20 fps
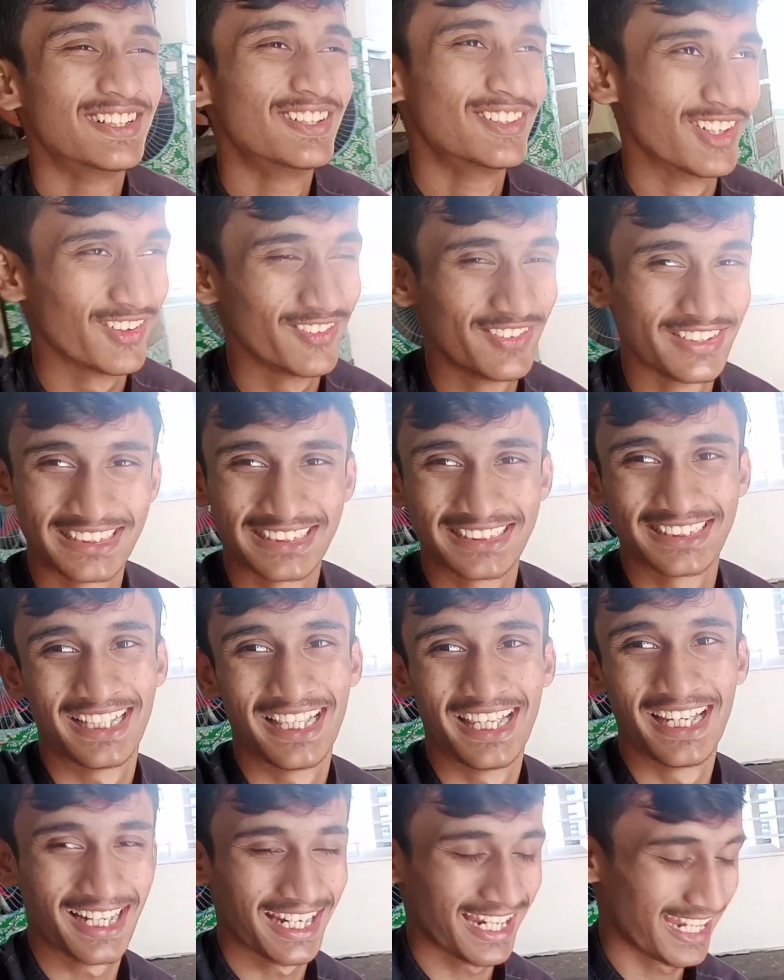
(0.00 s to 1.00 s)
वो भी चीज़ें
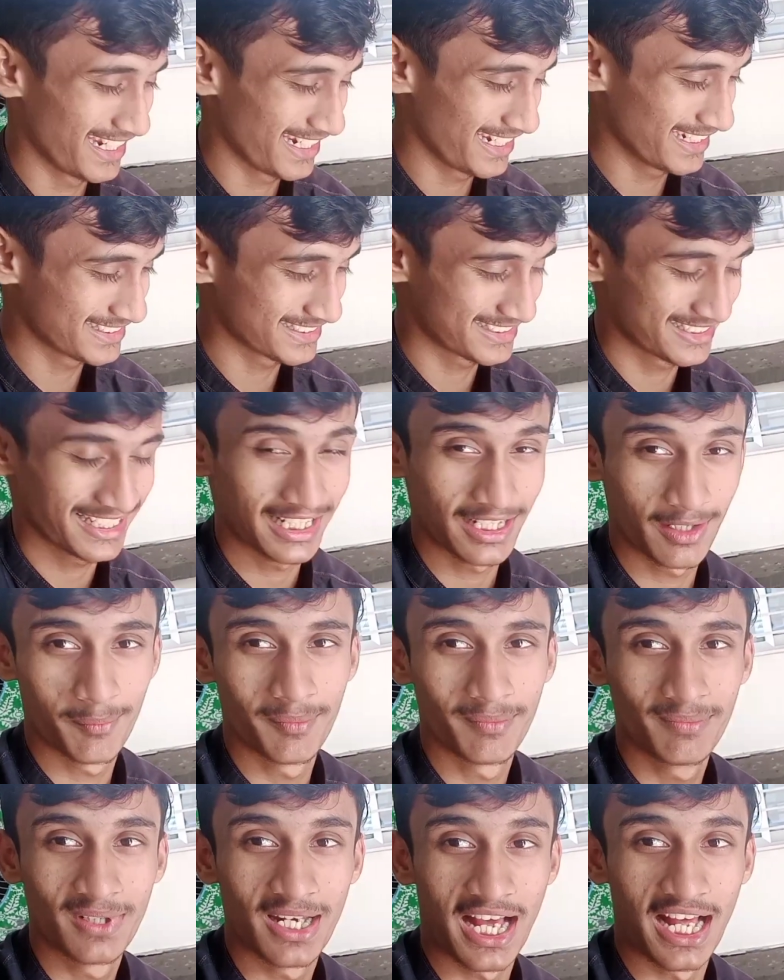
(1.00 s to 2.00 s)
लेकर आएंगे जिसके अंदर
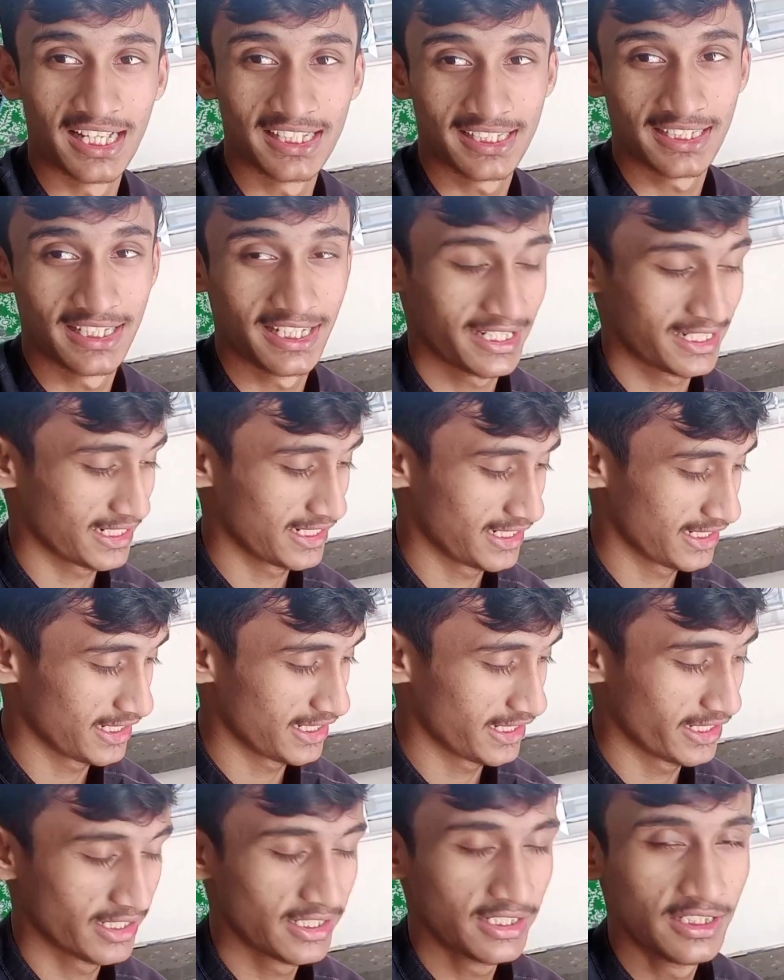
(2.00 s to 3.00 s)
हम डाल के देख आएंगे
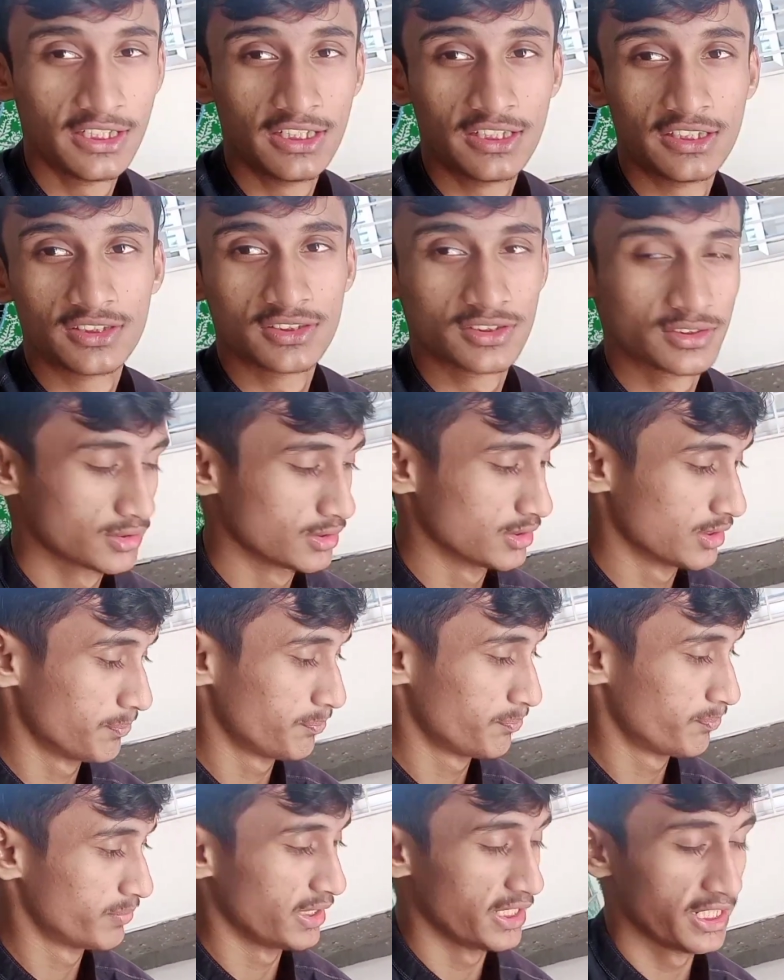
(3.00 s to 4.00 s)

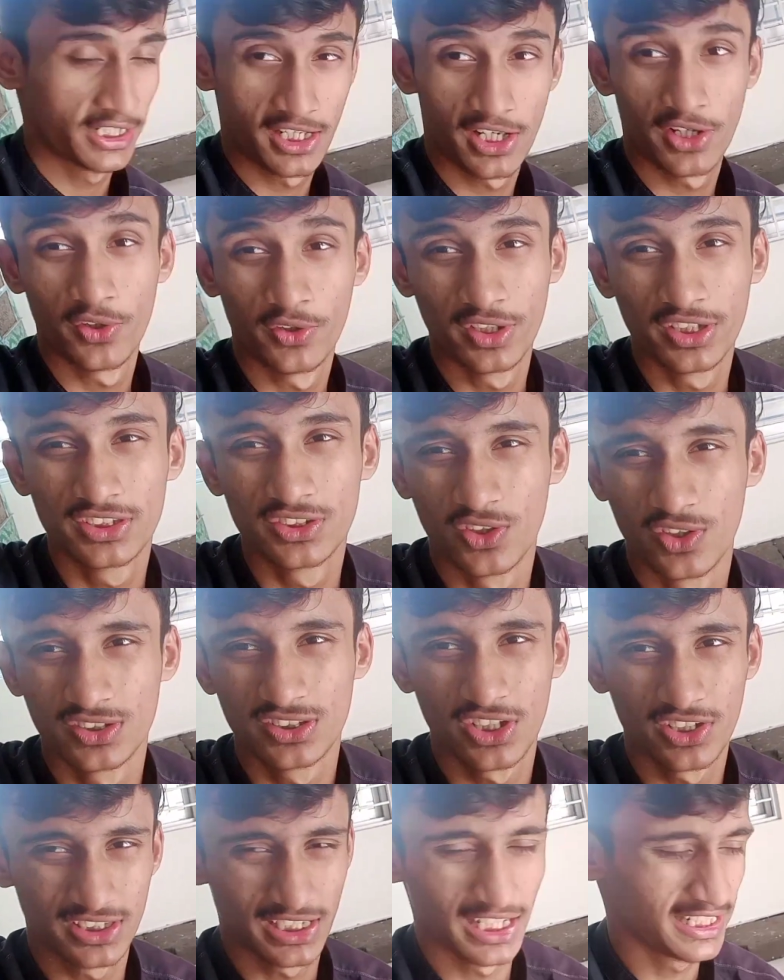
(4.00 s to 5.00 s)
प्लेटें होगी जो
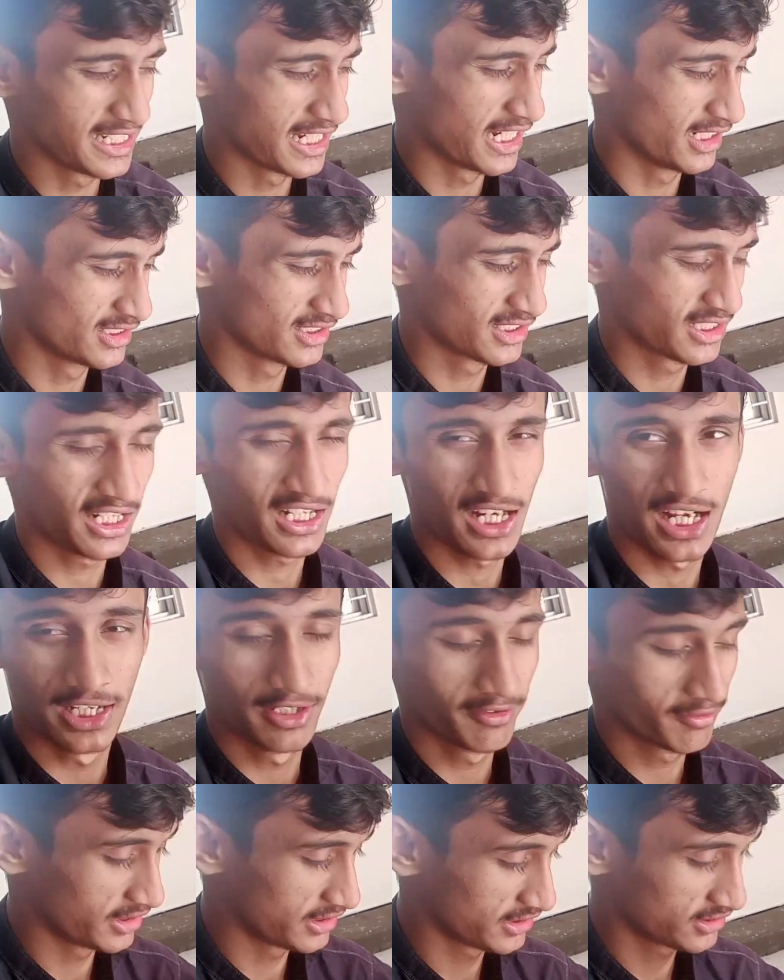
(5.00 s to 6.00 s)
सा तैयार इनका खाने
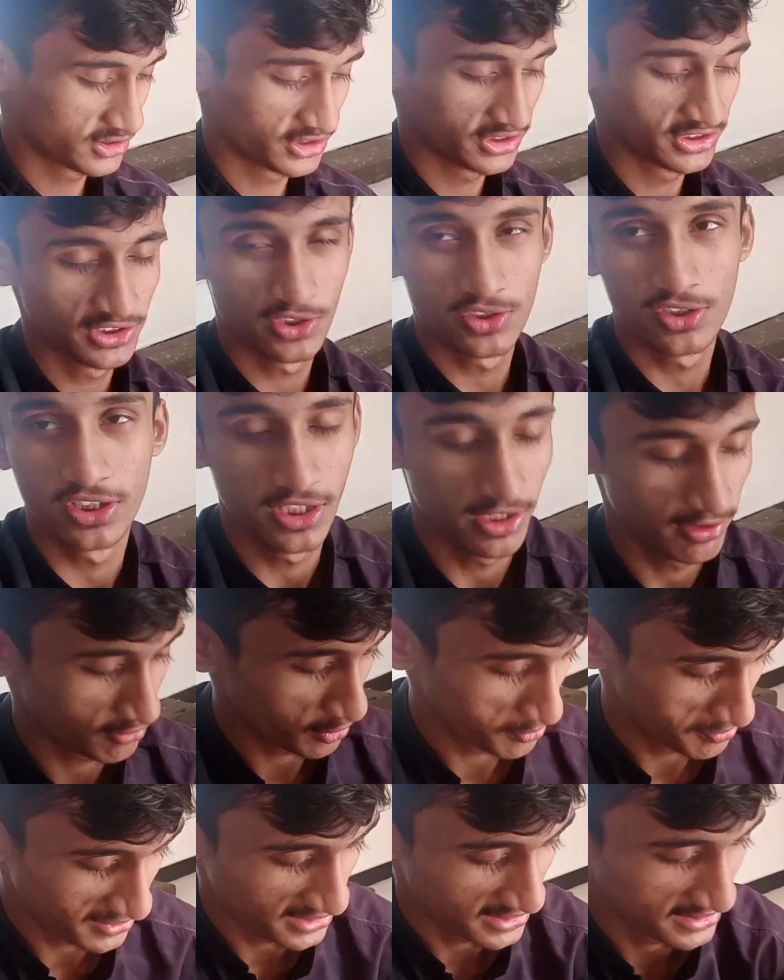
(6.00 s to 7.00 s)
वाली चीज़ें होती हैं
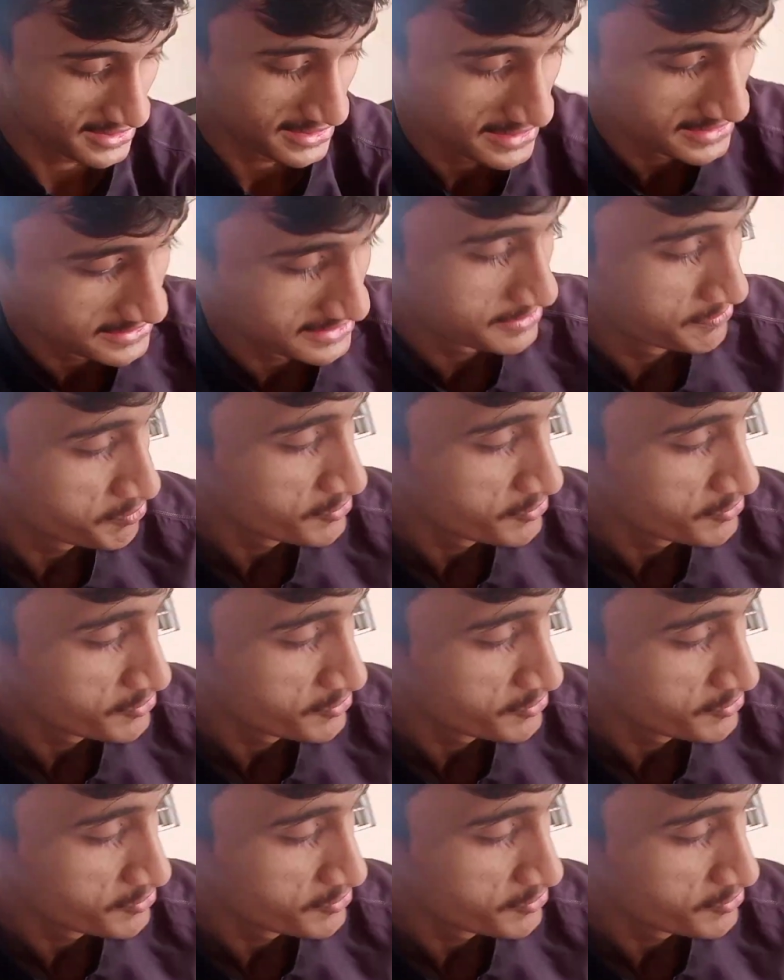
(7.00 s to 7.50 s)
वो भी लेकर आएंगे